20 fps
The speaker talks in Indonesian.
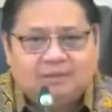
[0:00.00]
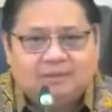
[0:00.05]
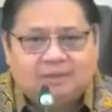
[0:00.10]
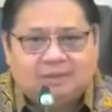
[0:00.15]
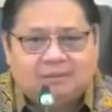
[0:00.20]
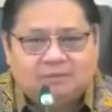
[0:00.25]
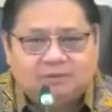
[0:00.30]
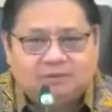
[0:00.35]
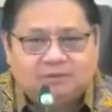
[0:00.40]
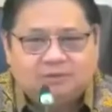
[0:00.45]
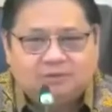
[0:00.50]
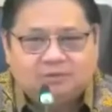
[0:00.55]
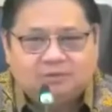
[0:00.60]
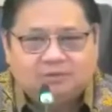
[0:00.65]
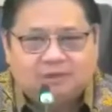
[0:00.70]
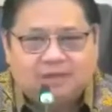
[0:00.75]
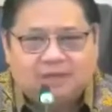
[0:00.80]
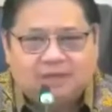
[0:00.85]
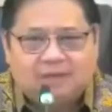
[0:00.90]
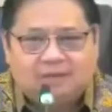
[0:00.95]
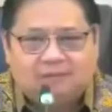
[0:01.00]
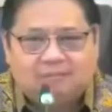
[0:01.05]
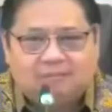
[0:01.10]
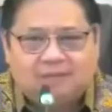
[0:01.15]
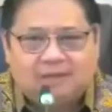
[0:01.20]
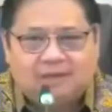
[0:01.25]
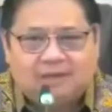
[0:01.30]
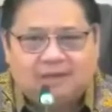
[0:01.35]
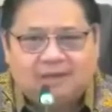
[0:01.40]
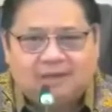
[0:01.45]
Namun sesudah
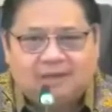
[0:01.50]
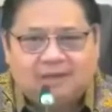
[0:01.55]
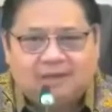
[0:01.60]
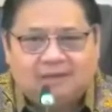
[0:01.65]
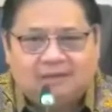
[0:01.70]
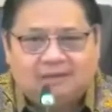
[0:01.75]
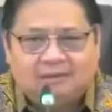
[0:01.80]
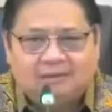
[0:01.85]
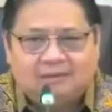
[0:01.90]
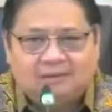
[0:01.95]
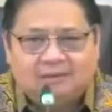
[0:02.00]
pelarangan